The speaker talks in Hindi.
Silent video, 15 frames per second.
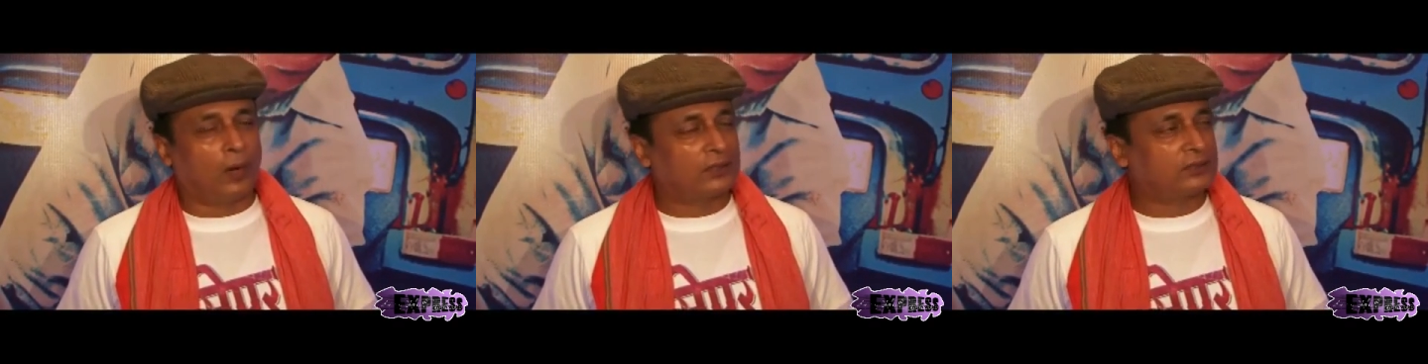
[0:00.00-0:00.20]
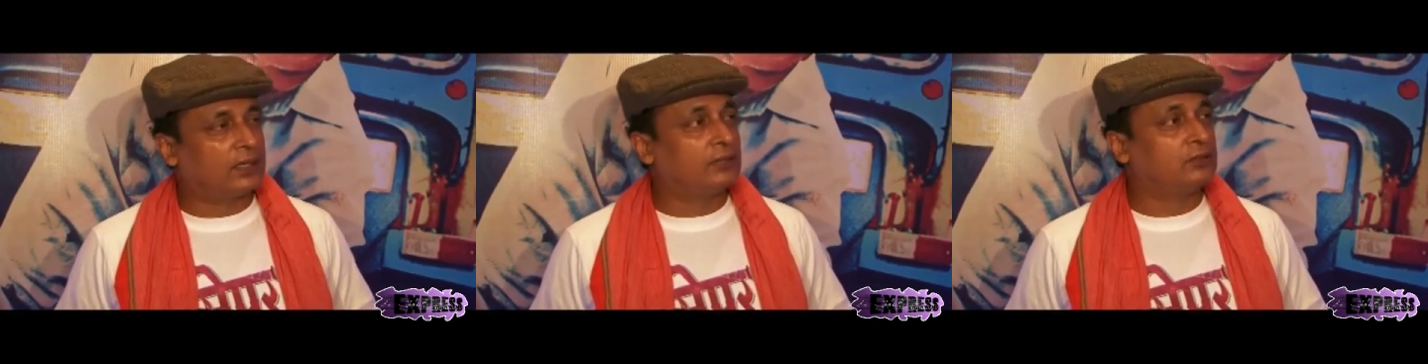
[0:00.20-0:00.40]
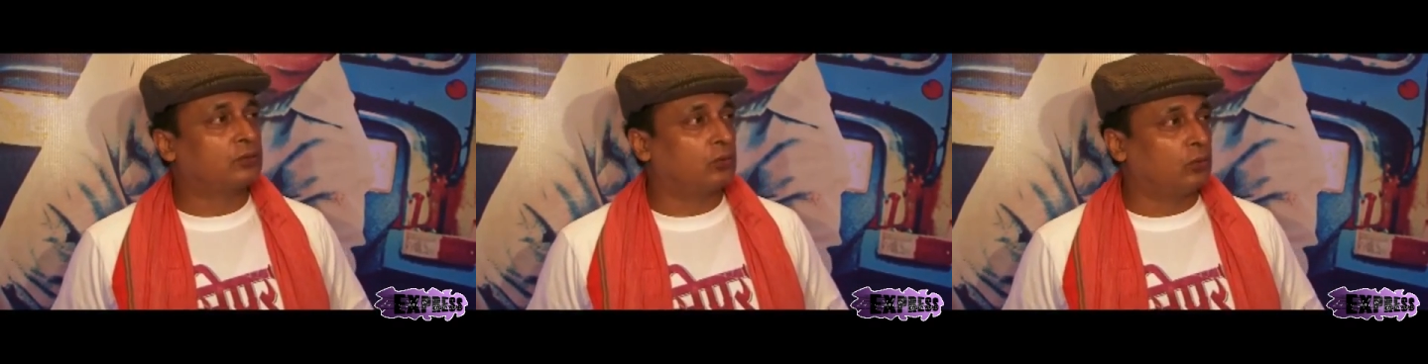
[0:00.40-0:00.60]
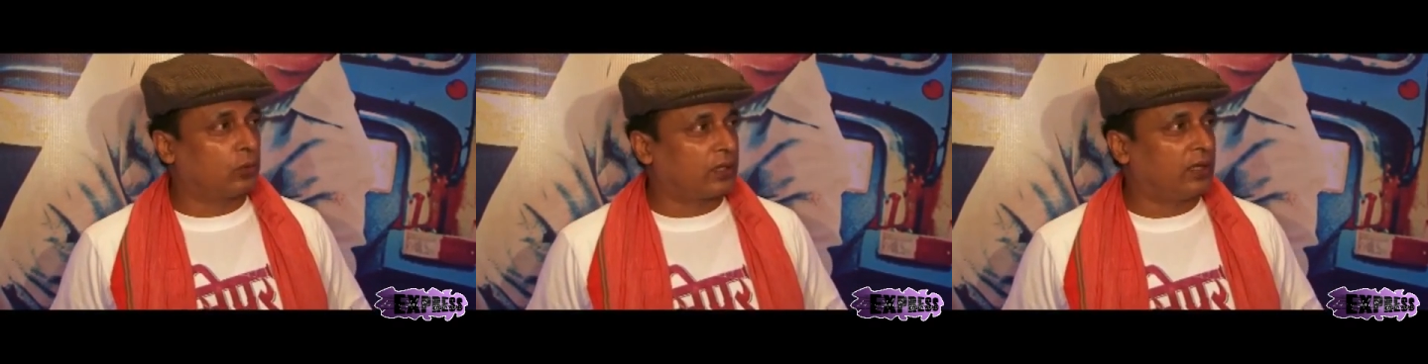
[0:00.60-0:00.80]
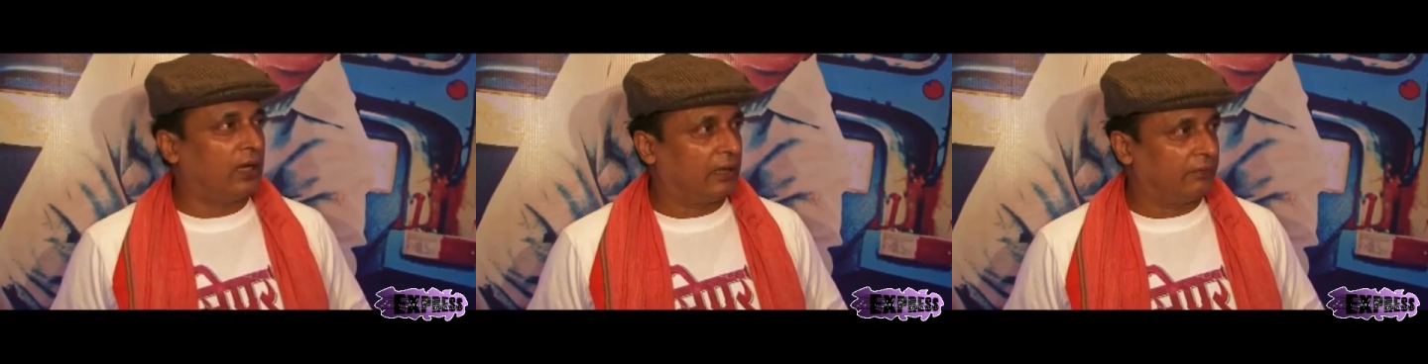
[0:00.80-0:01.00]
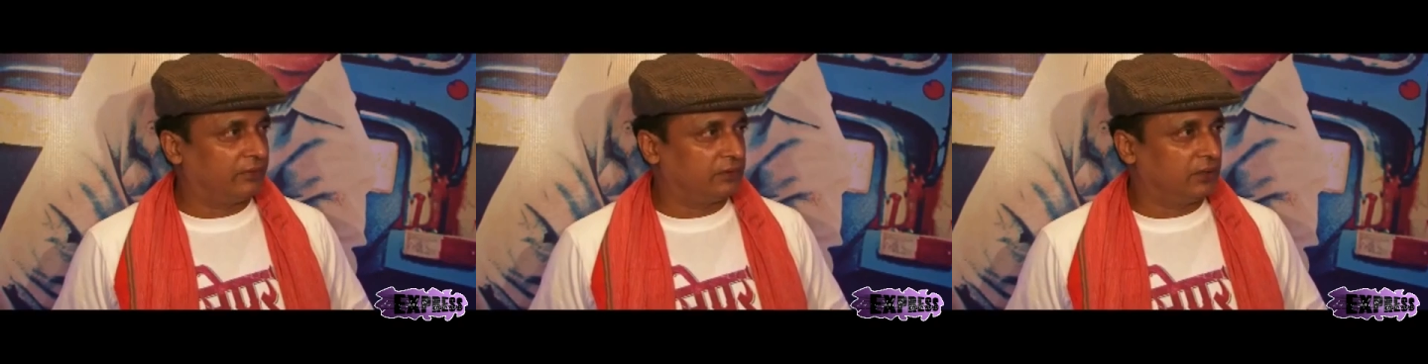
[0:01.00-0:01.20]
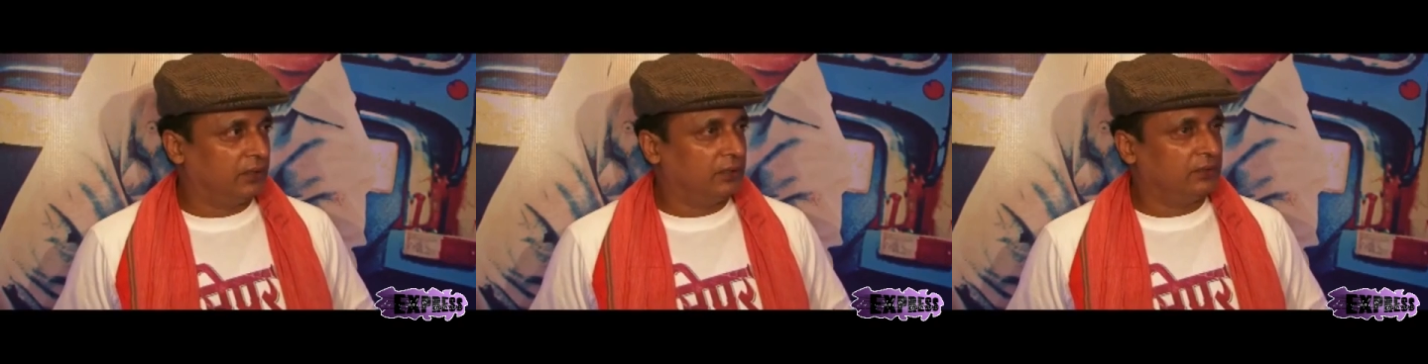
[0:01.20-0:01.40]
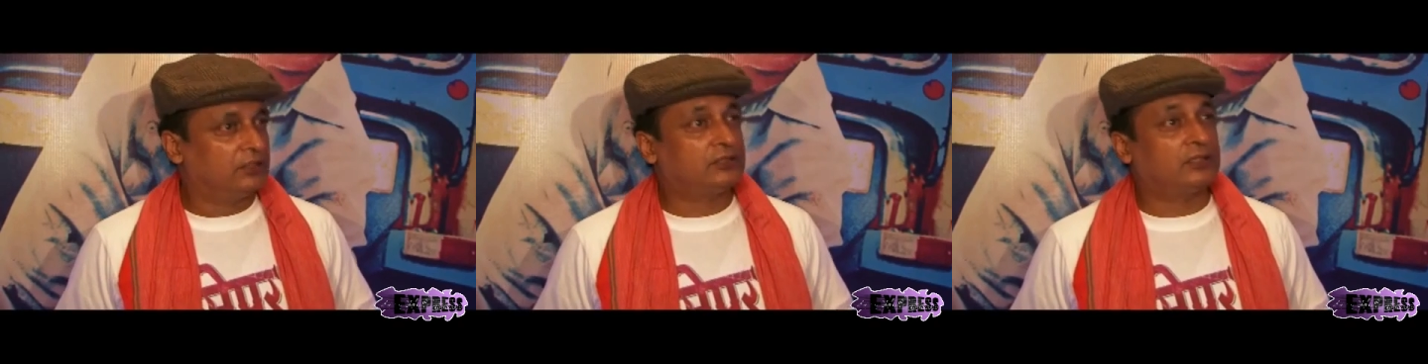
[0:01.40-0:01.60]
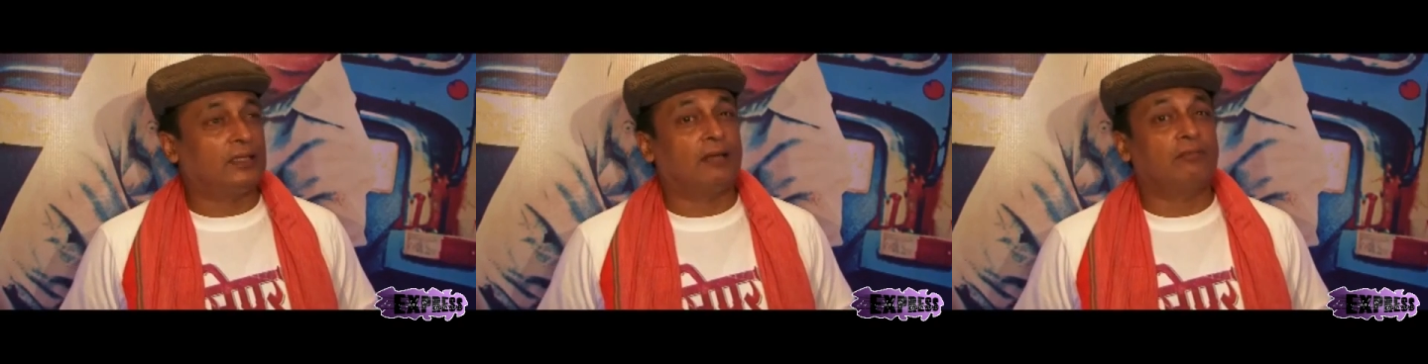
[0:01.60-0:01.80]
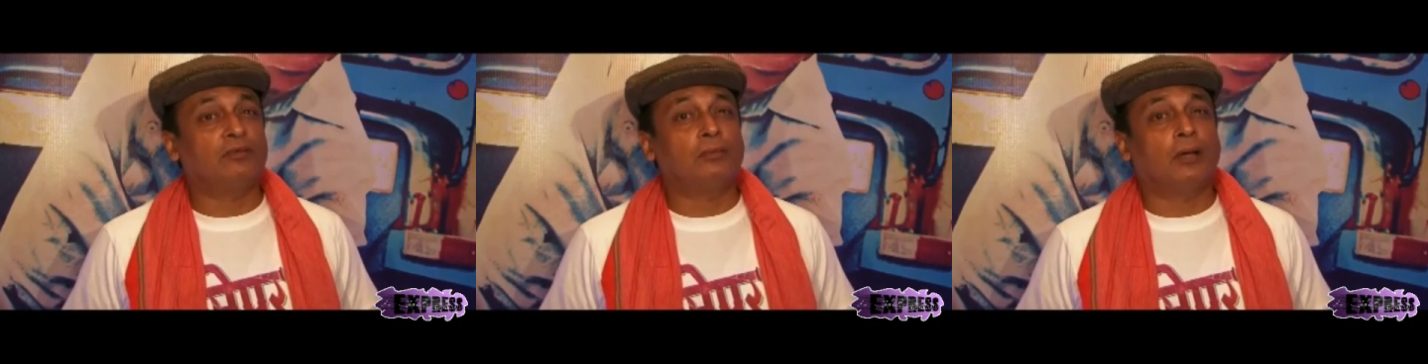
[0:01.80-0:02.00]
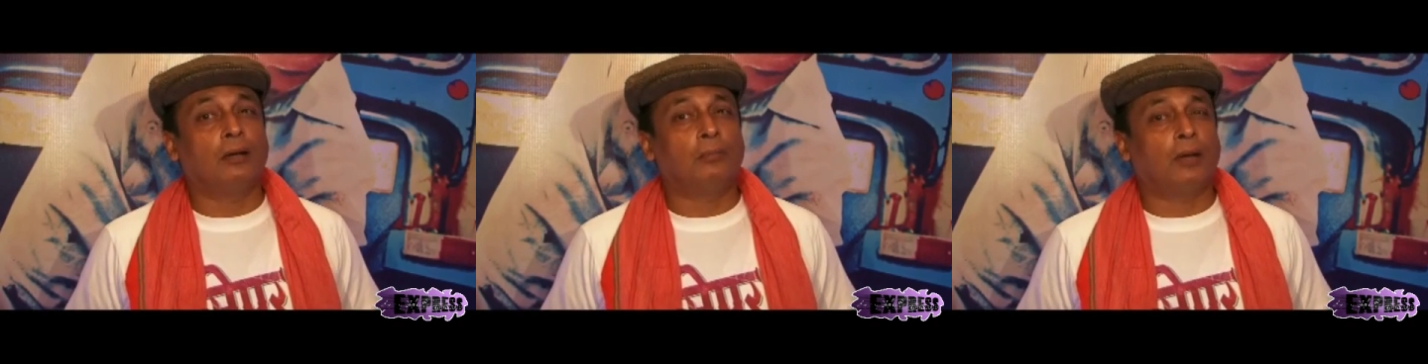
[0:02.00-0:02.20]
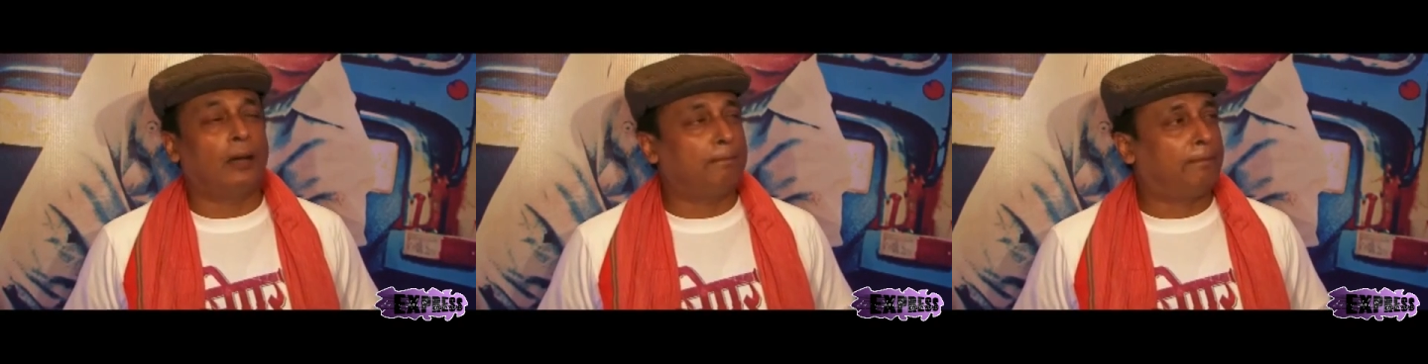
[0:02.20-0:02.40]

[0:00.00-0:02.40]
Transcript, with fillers: वो भाषा है जो कुलक के लैंग्वेज जिस लैंग्वेज में